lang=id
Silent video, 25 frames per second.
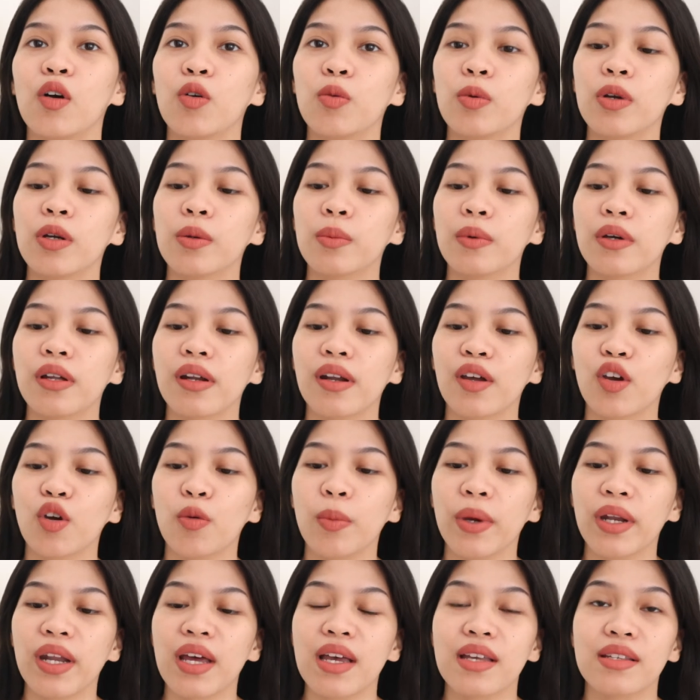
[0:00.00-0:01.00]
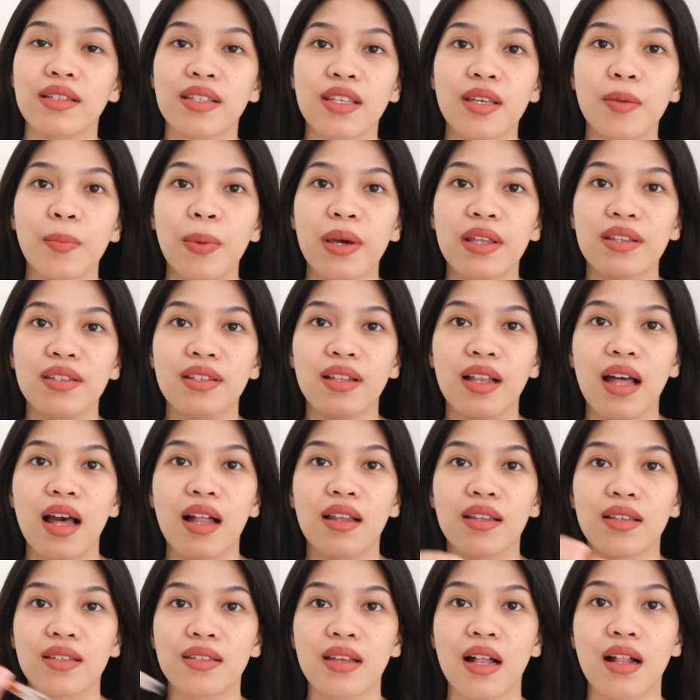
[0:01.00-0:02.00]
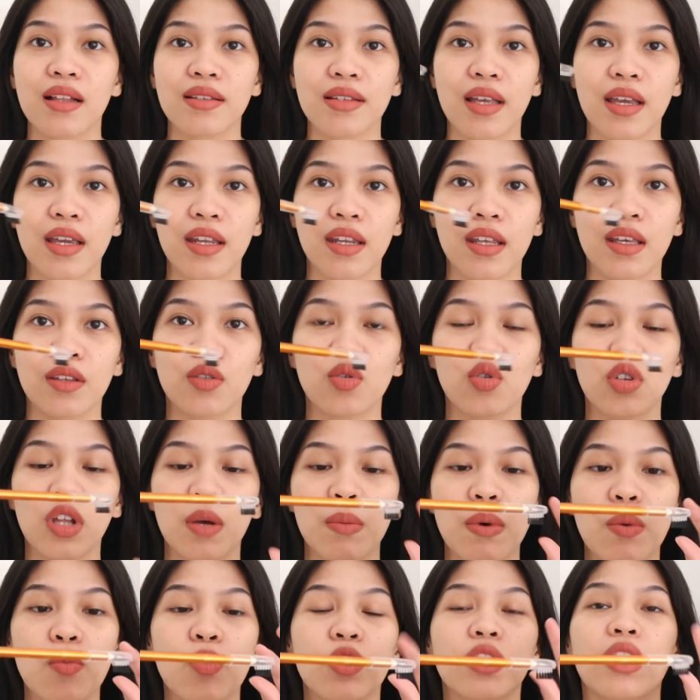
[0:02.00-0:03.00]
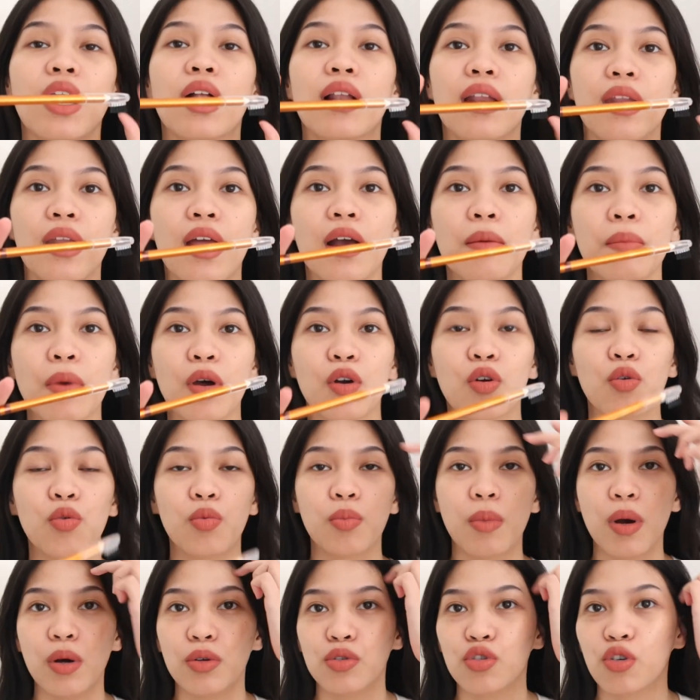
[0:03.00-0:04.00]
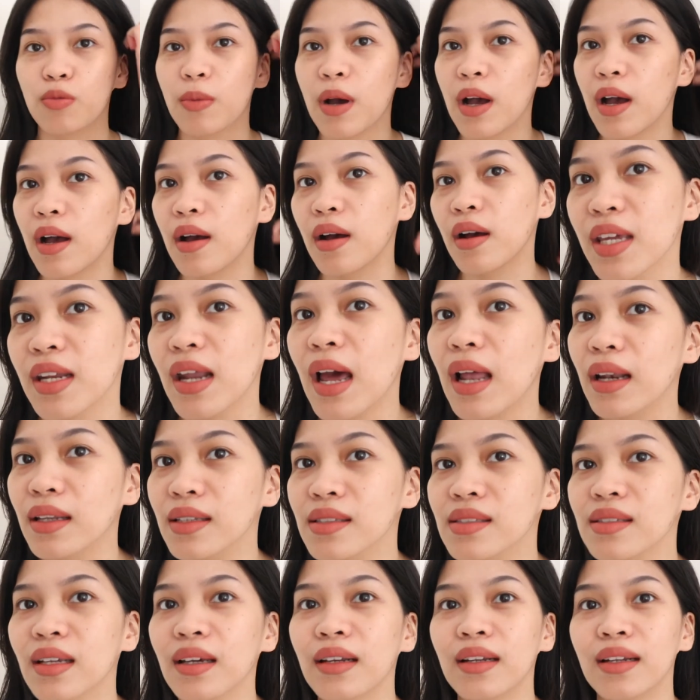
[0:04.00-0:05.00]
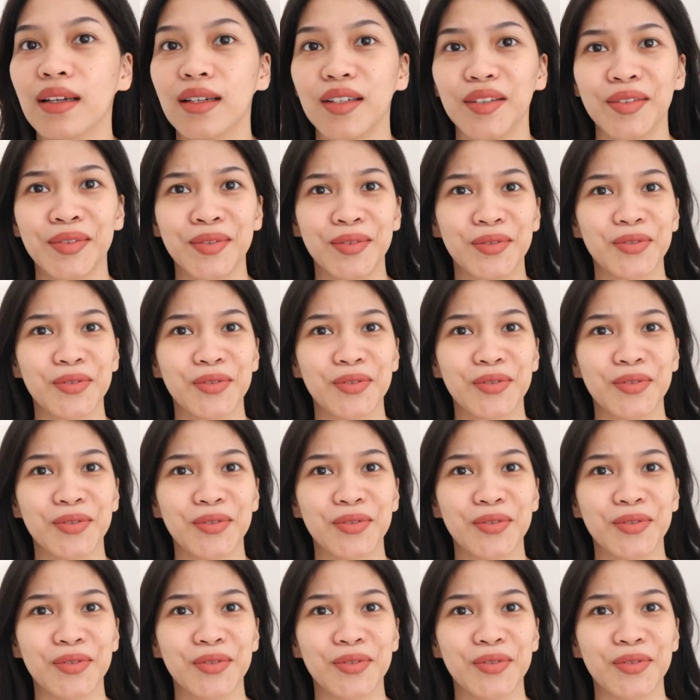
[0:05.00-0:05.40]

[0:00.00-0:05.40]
Aku bener-bener rekomendasi pensil alis salsa ini Terutama buat kalian yang baru mau coba bikin alis Karena